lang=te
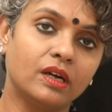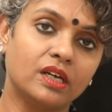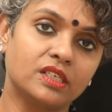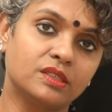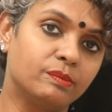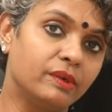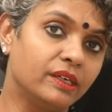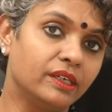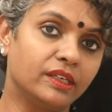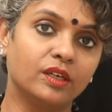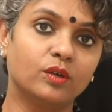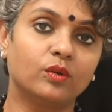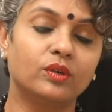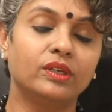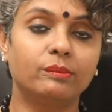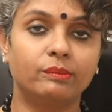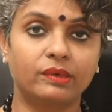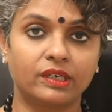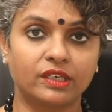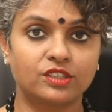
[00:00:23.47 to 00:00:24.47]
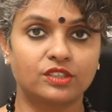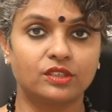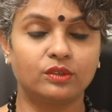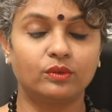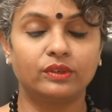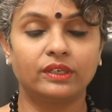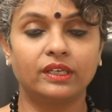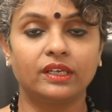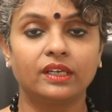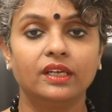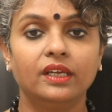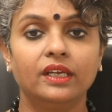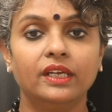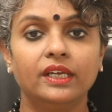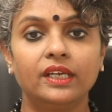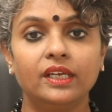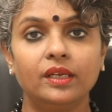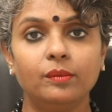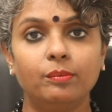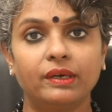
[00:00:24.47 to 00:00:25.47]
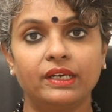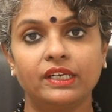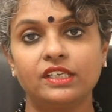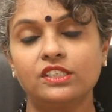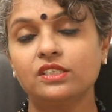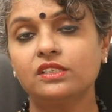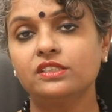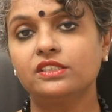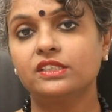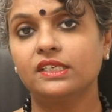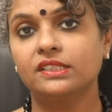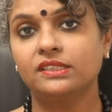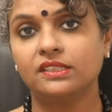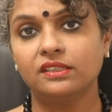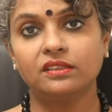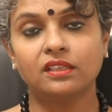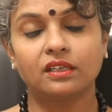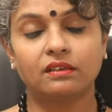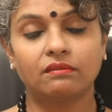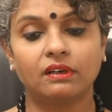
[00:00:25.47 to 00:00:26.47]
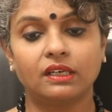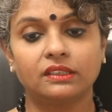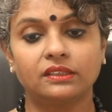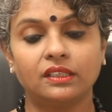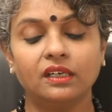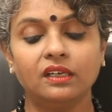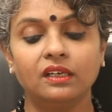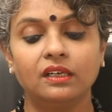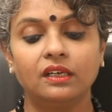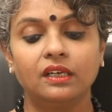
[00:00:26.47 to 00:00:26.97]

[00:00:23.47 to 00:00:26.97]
హస్బెండ్కి కొన్ని పరీక్షలు ఉంటాయి ఈ పరీక్షలు చేసిన తర్వాత